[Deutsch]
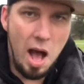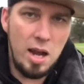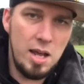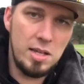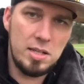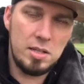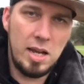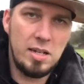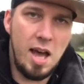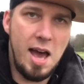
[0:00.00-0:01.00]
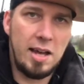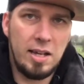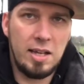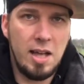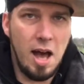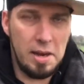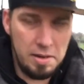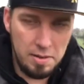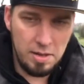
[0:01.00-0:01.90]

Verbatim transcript: alles enteignen kann,